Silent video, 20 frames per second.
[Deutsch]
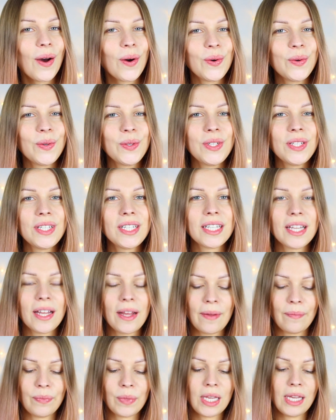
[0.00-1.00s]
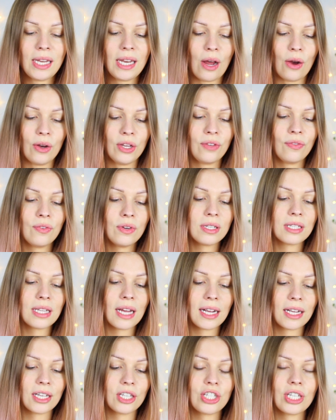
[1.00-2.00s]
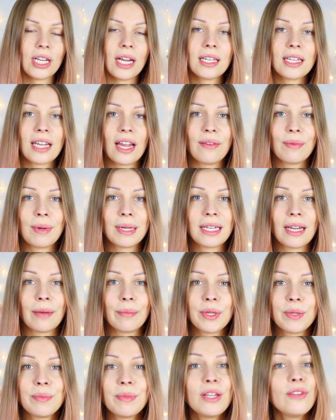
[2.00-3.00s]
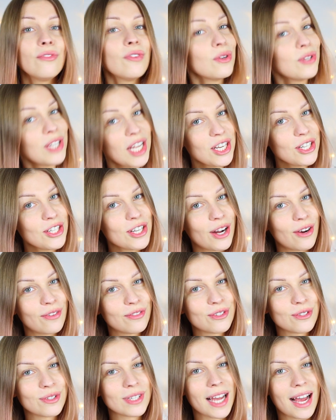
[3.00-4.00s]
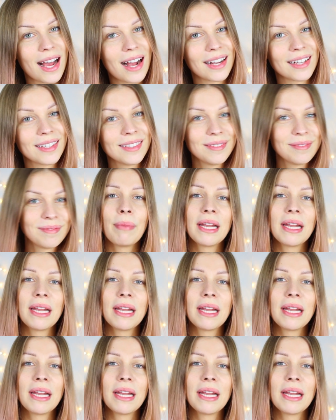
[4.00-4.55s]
Und ähm, genau, ich würde sagen, ich starte einmal damit, mir die Foundation aufzutragen.